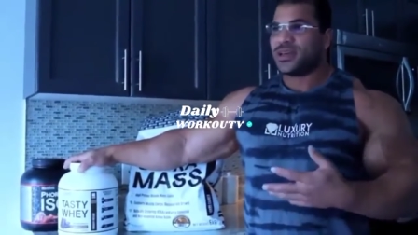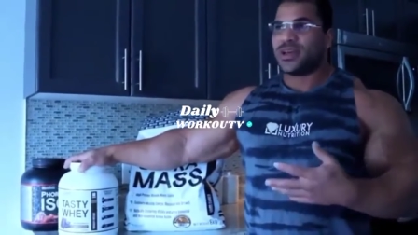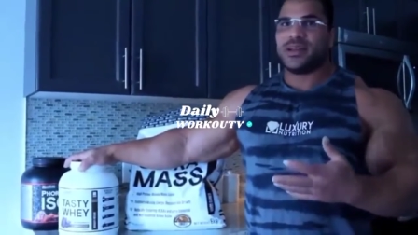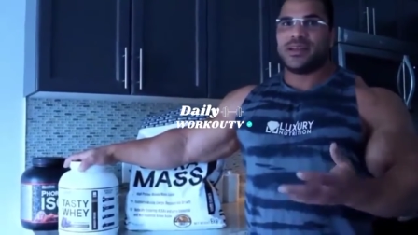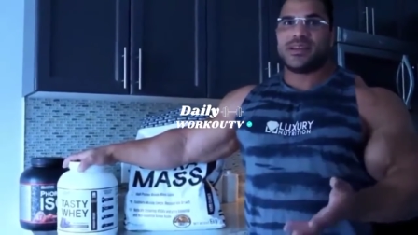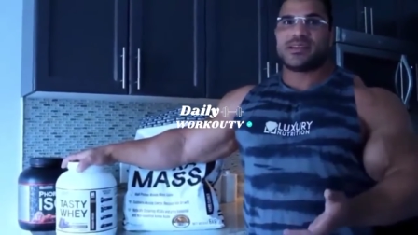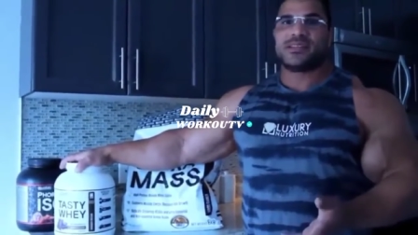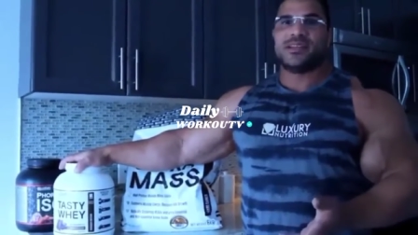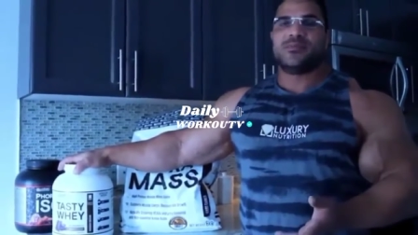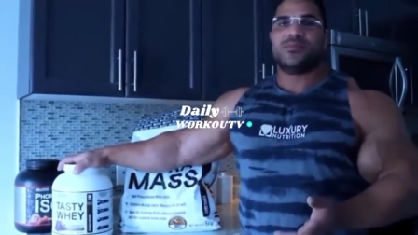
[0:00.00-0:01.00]
يعني الناس
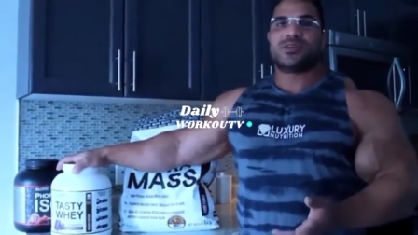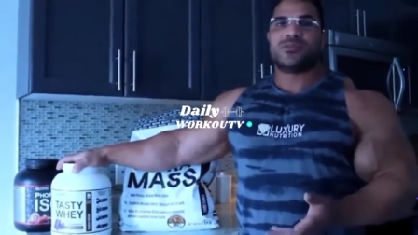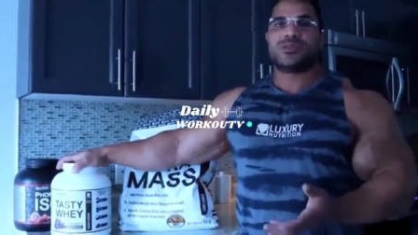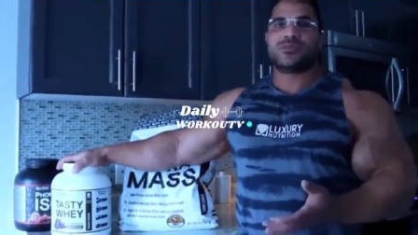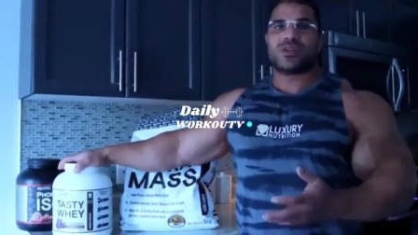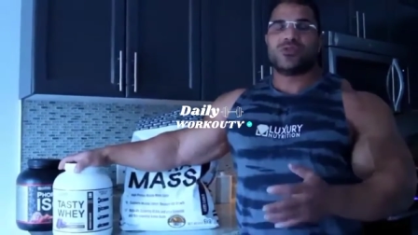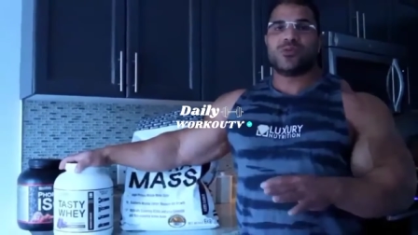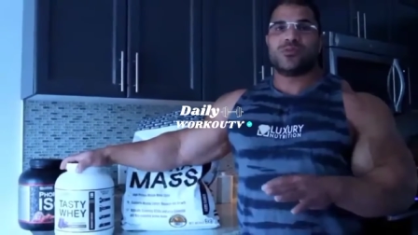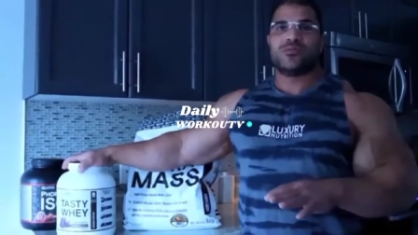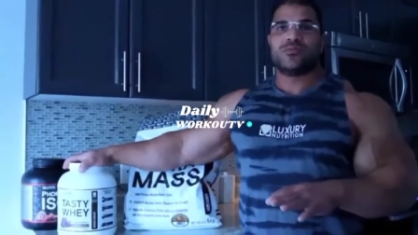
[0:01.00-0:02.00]
اللي بليزما
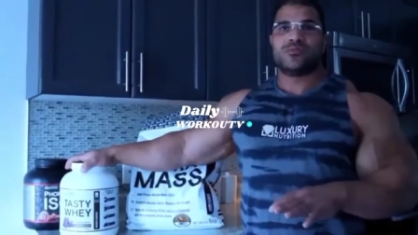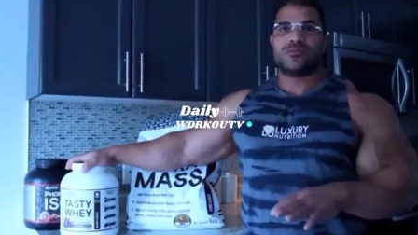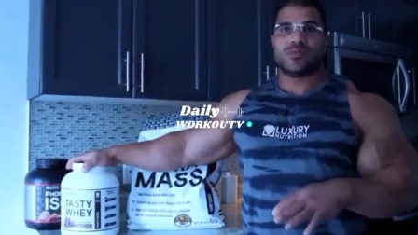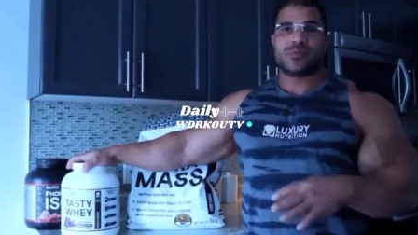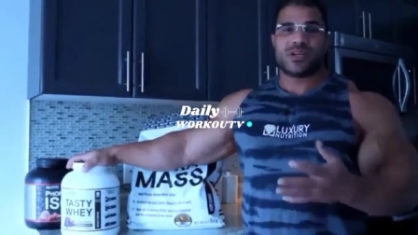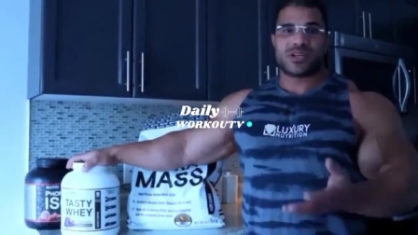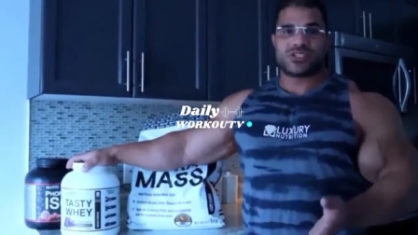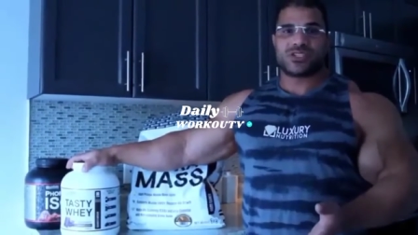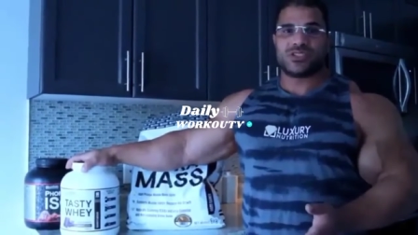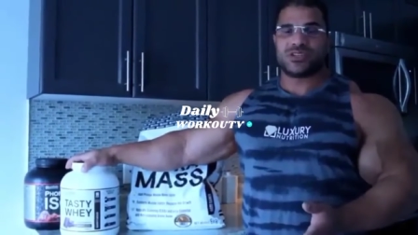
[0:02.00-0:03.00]
عندهم ما
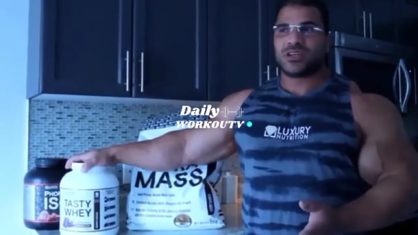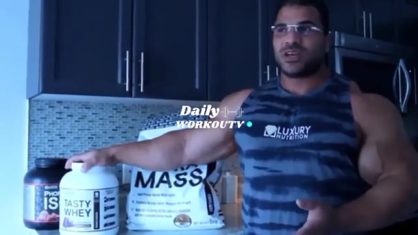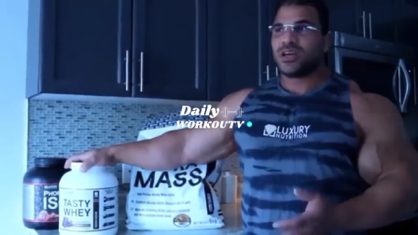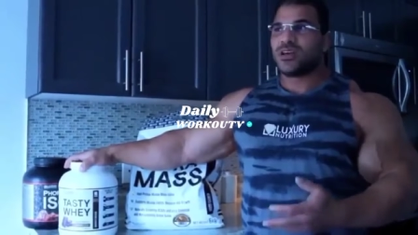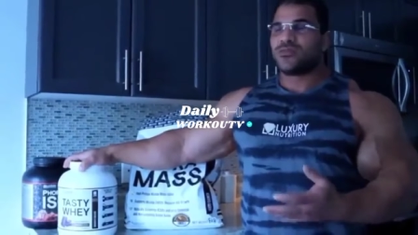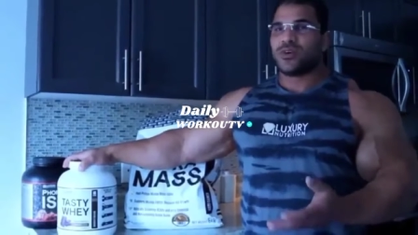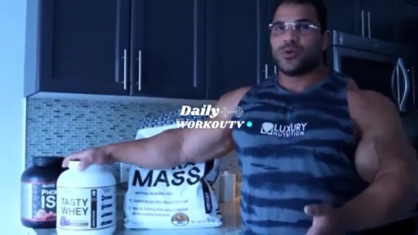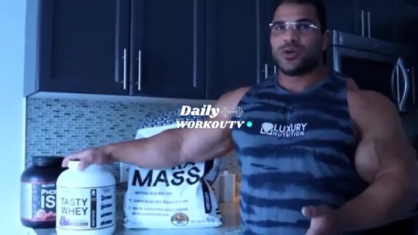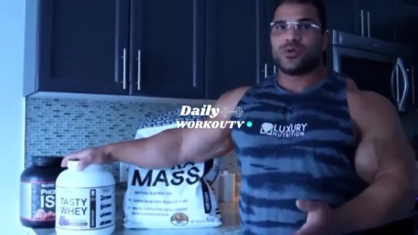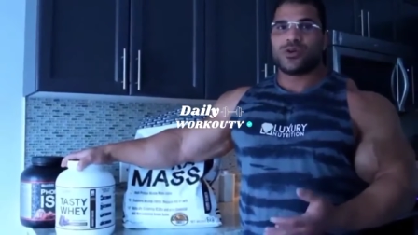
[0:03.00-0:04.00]
بتحرقش كتير
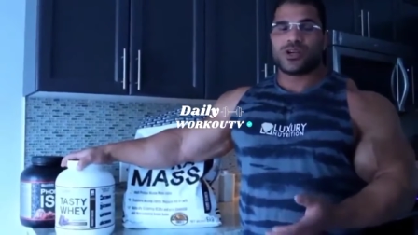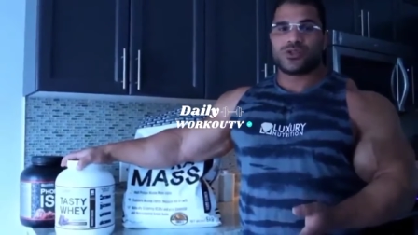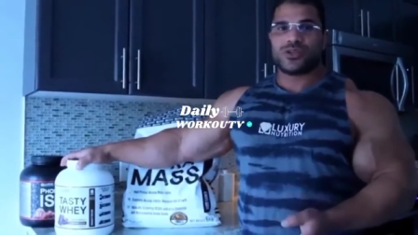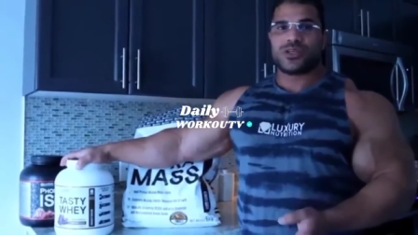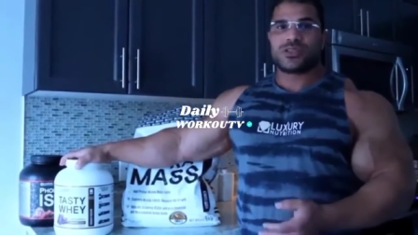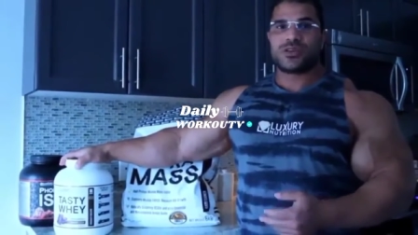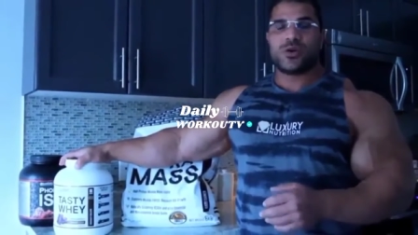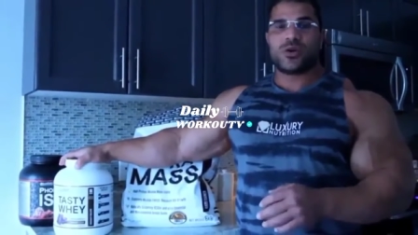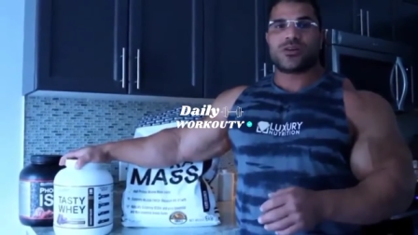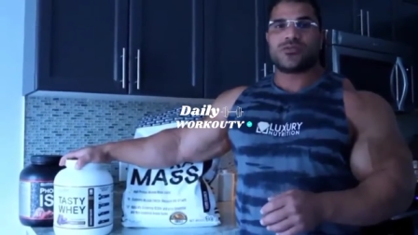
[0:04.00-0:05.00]
فالواي والايزوليت
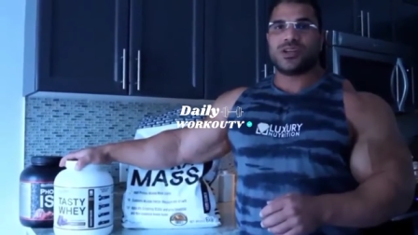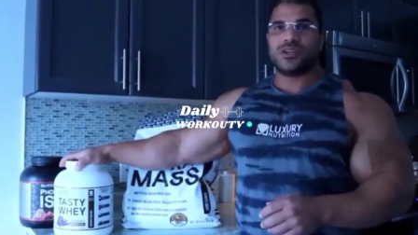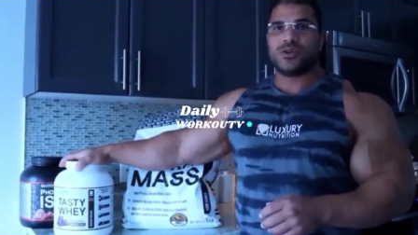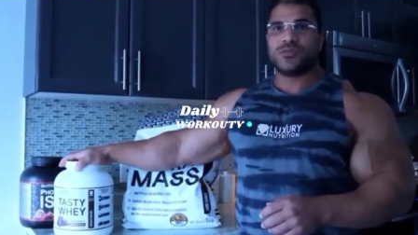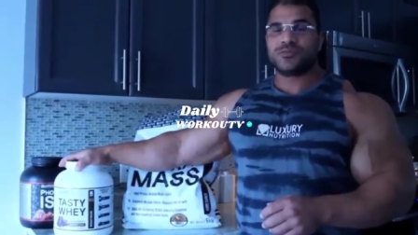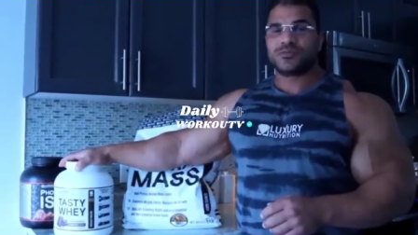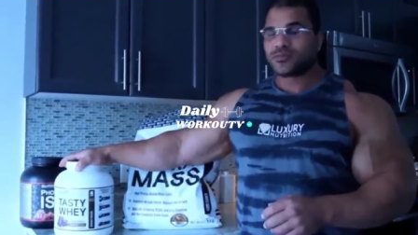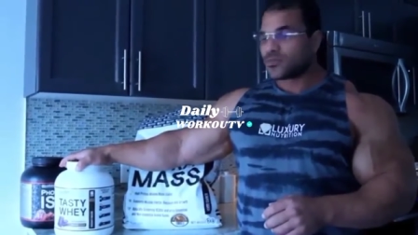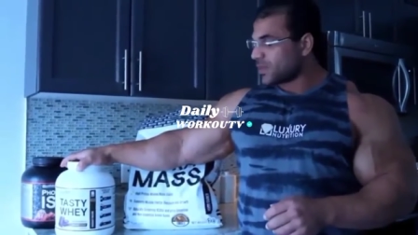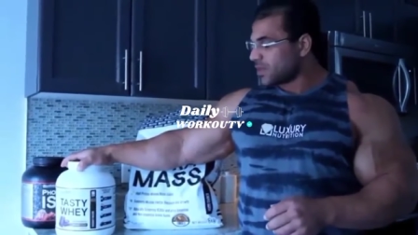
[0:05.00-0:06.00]
هو الافضل ليهم
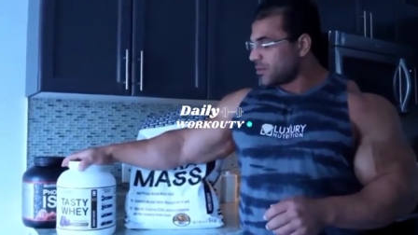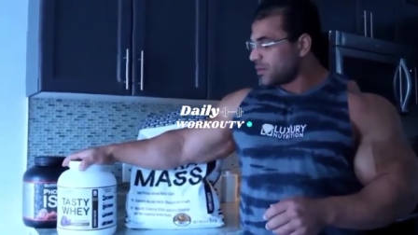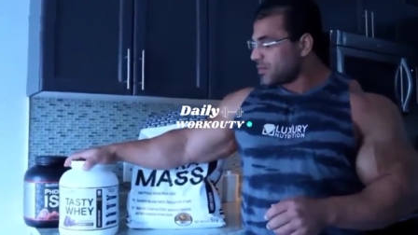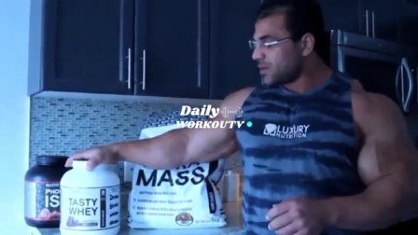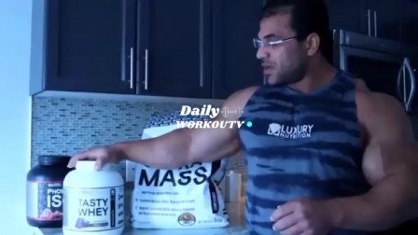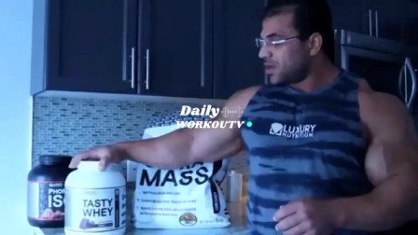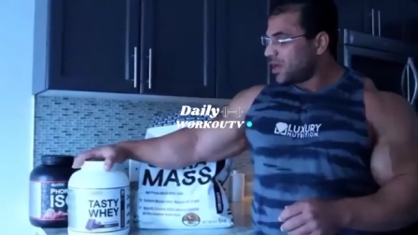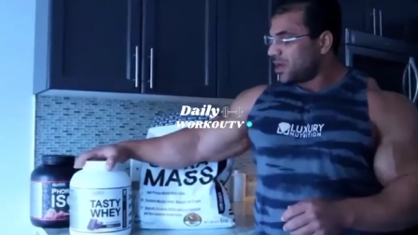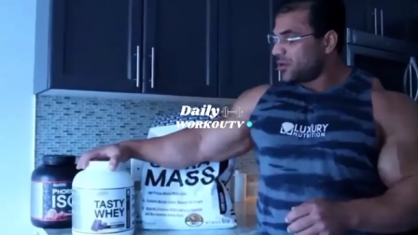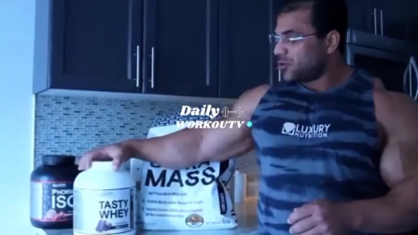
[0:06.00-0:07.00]
تمام
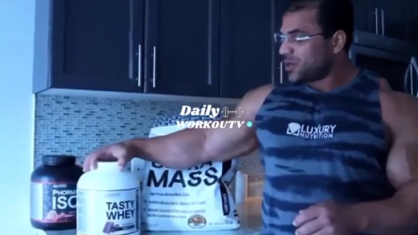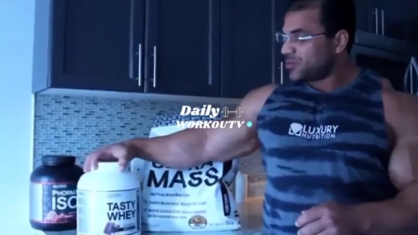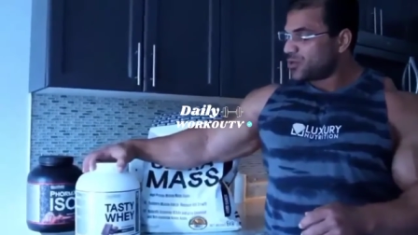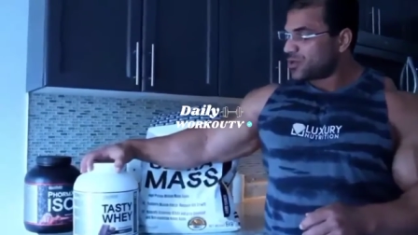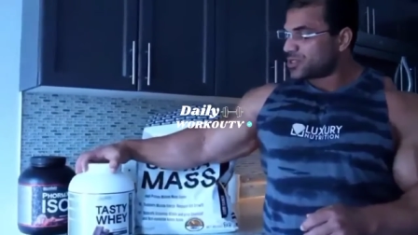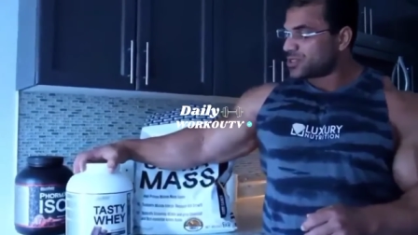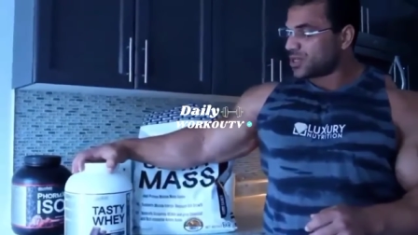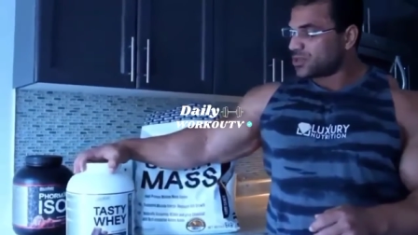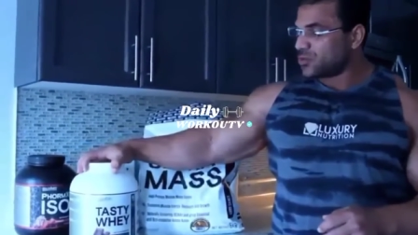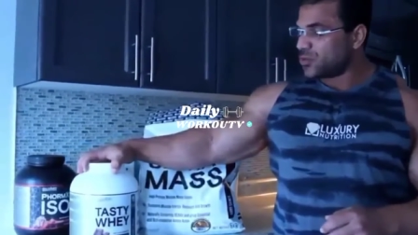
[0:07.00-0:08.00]
الواي ممكن
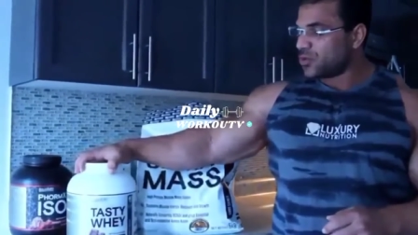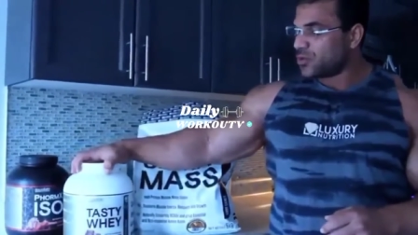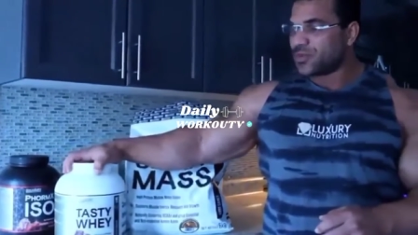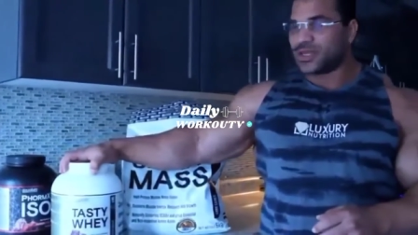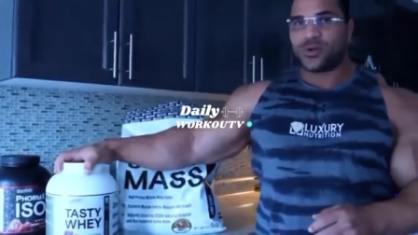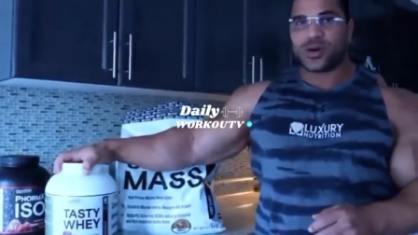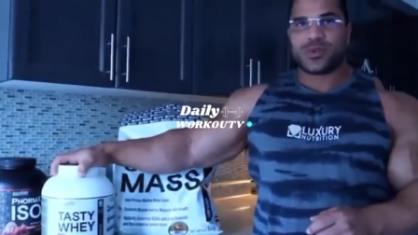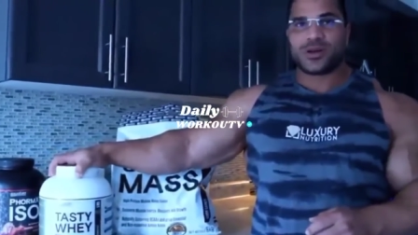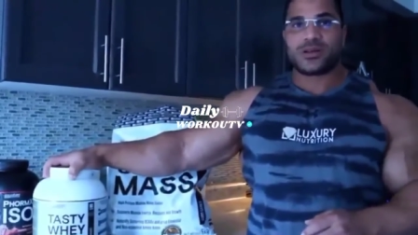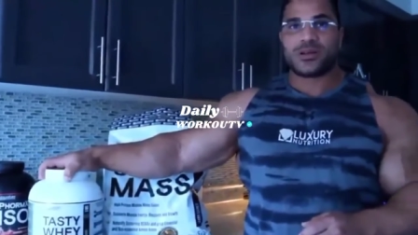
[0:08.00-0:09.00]
تستخدمه بدل وجبه